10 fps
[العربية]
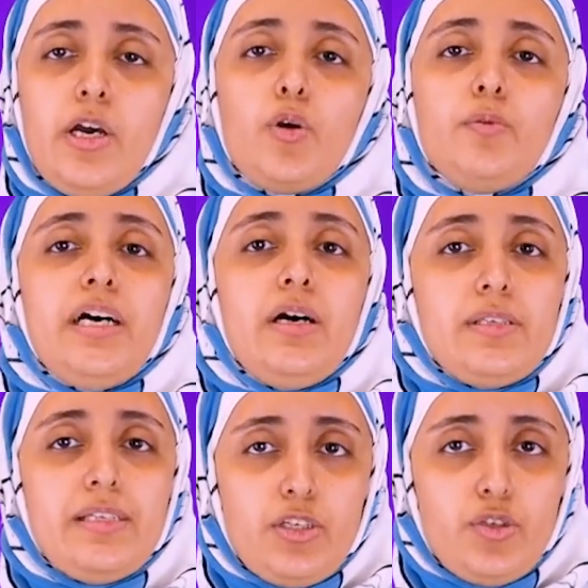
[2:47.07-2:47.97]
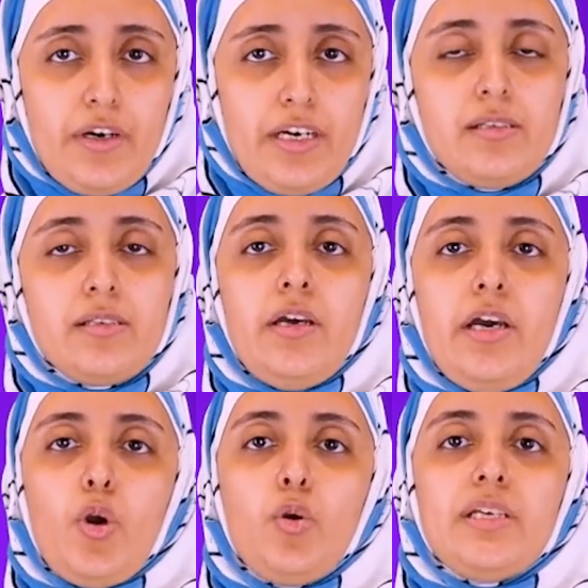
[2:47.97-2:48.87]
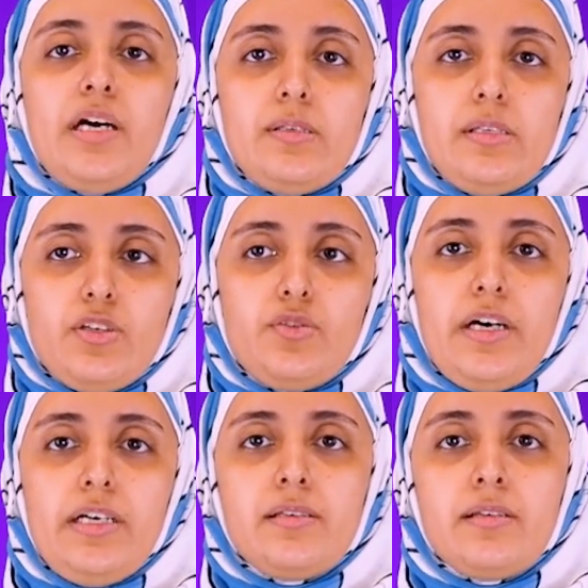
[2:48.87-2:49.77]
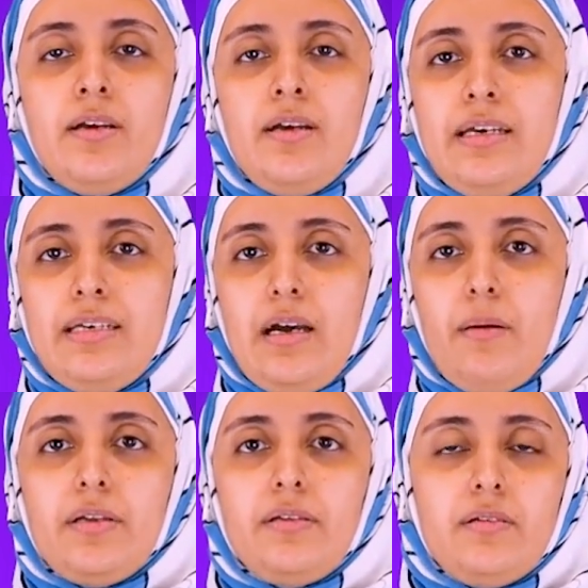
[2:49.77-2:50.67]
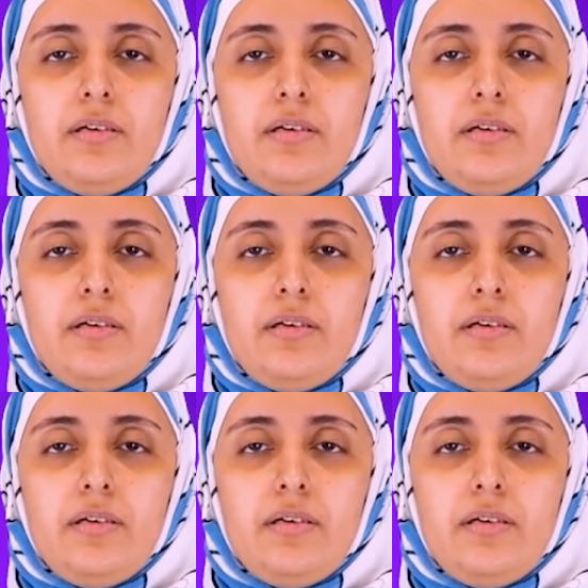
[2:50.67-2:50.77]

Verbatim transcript: كومت أوز دي شفايتس كومت أوز دي شفايتس يمن